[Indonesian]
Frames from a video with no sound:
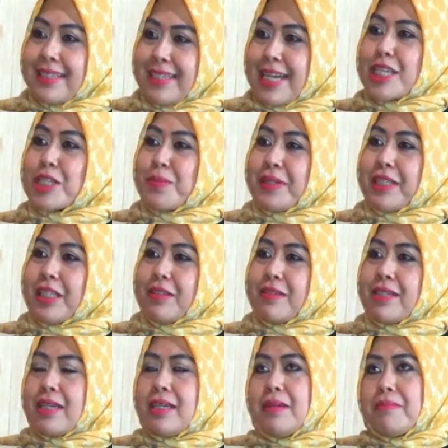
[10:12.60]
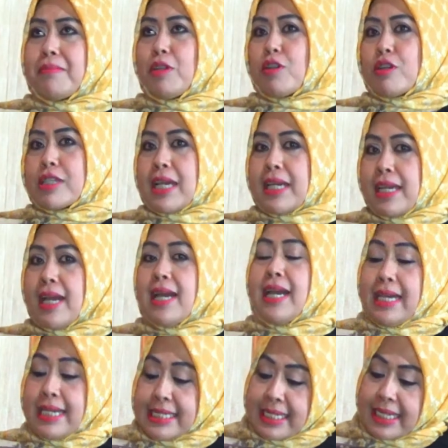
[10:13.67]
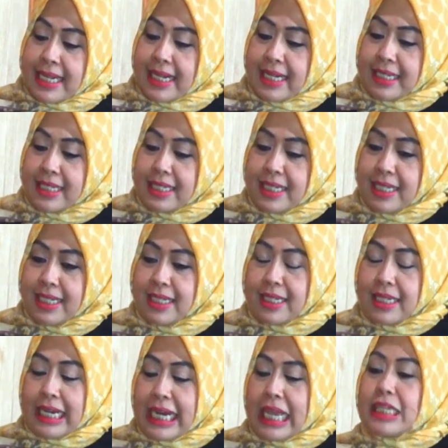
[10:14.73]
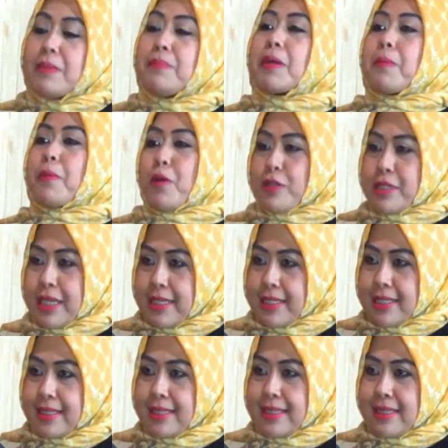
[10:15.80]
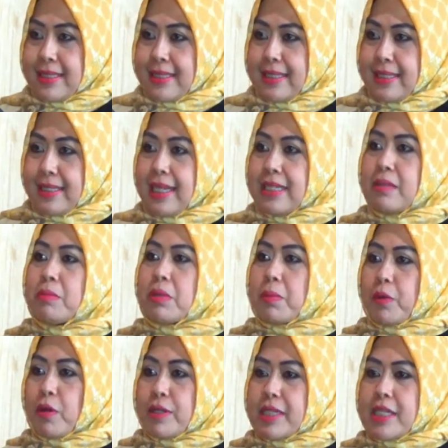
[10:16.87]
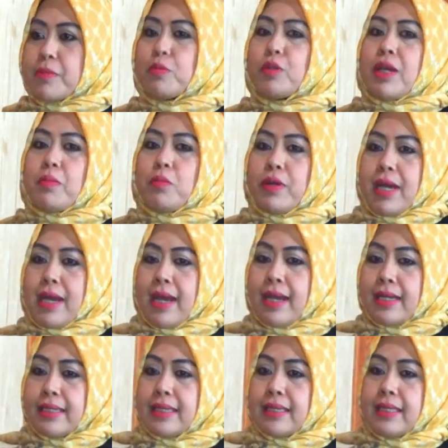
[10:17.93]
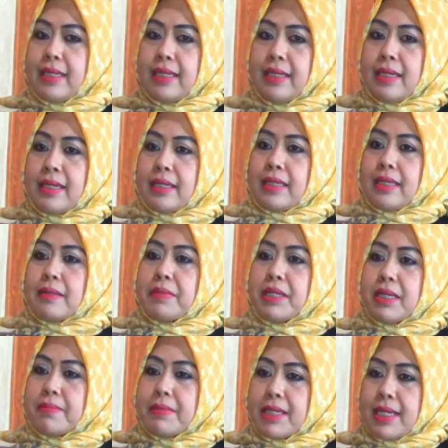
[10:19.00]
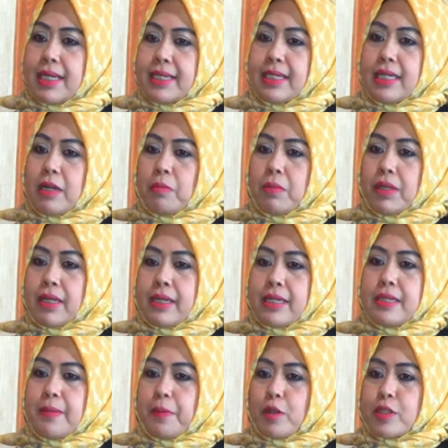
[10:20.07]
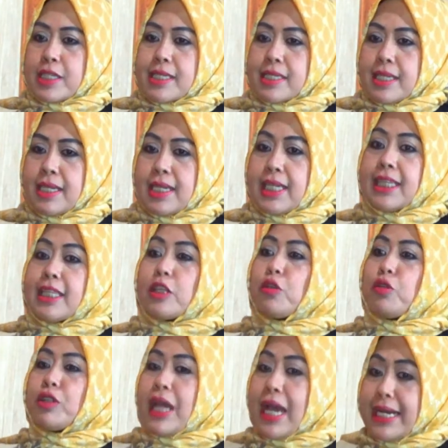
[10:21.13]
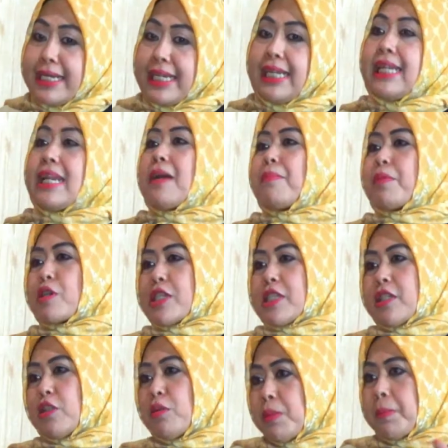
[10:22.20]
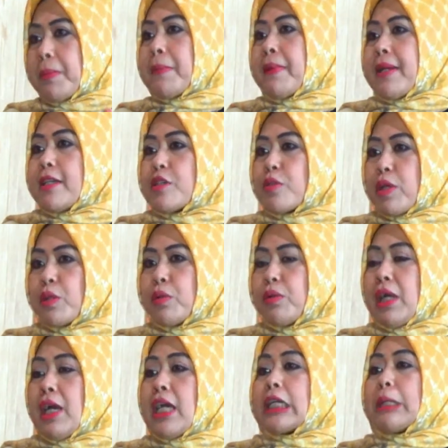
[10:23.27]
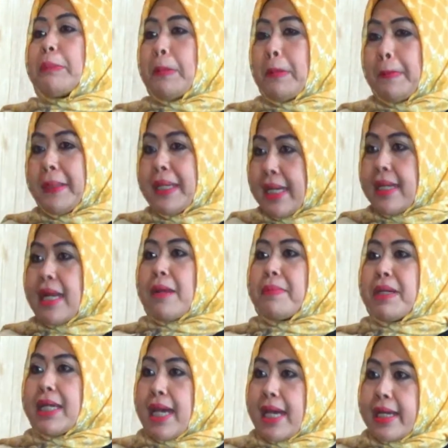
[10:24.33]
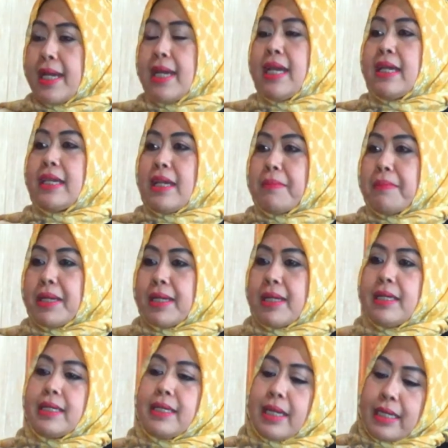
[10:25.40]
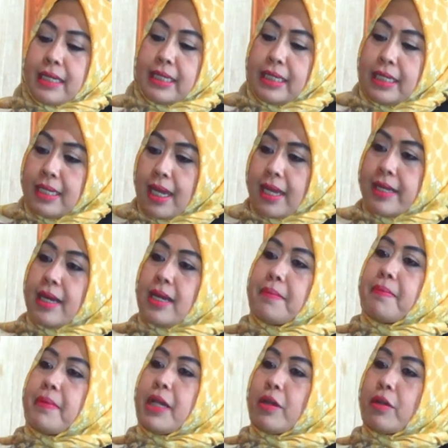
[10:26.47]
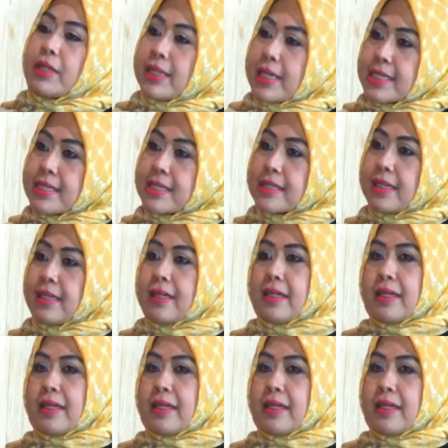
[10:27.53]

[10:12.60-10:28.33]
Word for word: Iya seperti itu. Jadi menurut saya sekarang ini lagi berproses, hmm. lagi berproses. Mudah-mudahan nanti kita benar-benar dengan adanya proses ini kita turut andil di dalam proses itu memperbaiki suatu kepemimpinan dalam negara yang mana negara ini adalah mayoritas